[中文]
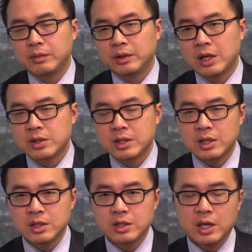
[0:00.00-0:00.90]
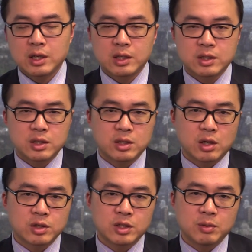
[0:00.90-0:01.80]
但是在日线和四
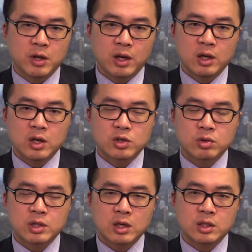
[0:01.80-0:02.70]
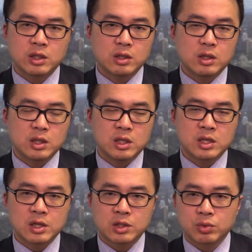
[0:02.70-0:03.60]
小时级别呢，中长期依
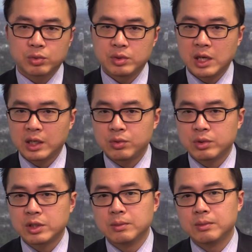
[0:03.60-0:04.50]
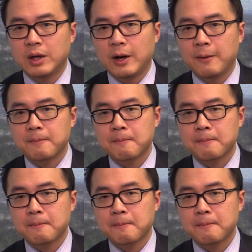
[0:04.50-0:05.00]
然是处于下跌趋势啊。